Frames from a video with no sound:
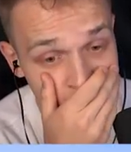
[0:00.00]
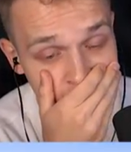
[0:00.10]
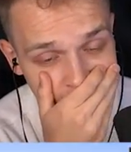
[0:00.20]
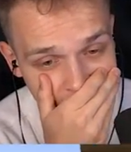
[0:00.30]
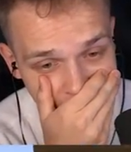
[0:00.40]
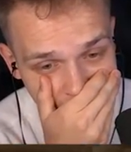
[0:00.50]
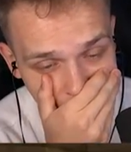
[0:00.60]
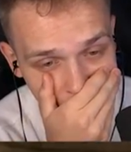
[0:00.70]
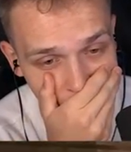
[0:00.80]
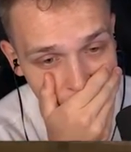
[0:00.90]
Ja nie wiem,
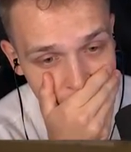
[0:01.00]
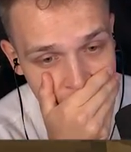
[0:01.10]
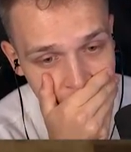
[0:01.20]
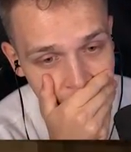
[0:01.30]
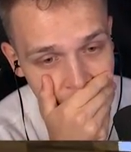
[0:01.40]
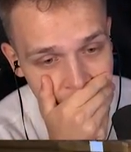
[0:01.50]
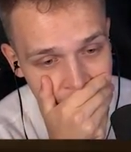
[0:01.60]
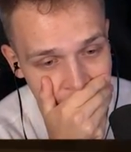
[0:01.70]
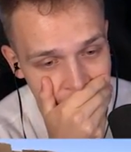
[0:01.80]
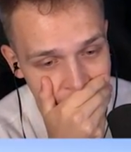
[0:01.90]
o nie.
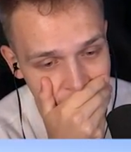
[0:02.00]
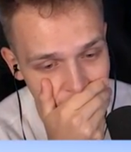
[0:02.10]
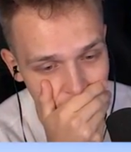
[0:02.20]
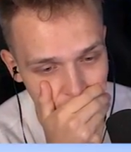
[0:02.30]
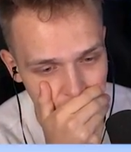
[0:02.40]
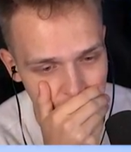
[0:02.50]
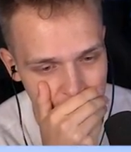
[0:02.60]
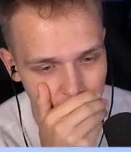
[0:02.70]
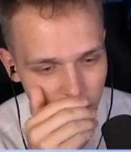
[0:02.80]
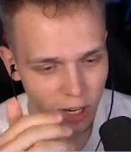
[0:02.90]
Wyrzucimy
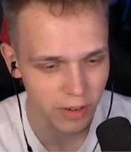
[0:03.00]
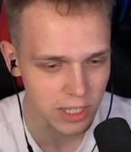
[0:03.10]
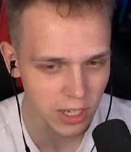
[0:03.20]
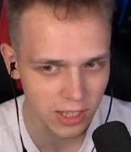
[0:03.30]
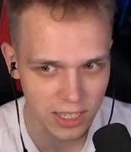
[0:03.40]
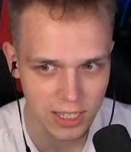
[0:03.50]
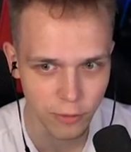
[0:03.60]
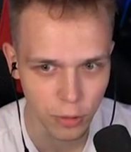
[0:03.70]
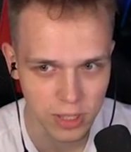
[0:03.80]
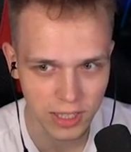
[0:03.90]
mnie i co, ja teraz nie
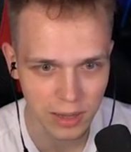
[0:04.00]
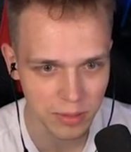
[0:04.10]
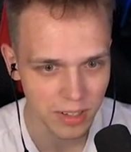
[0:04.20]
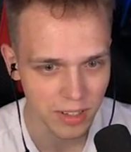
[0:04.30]
wrócę tam?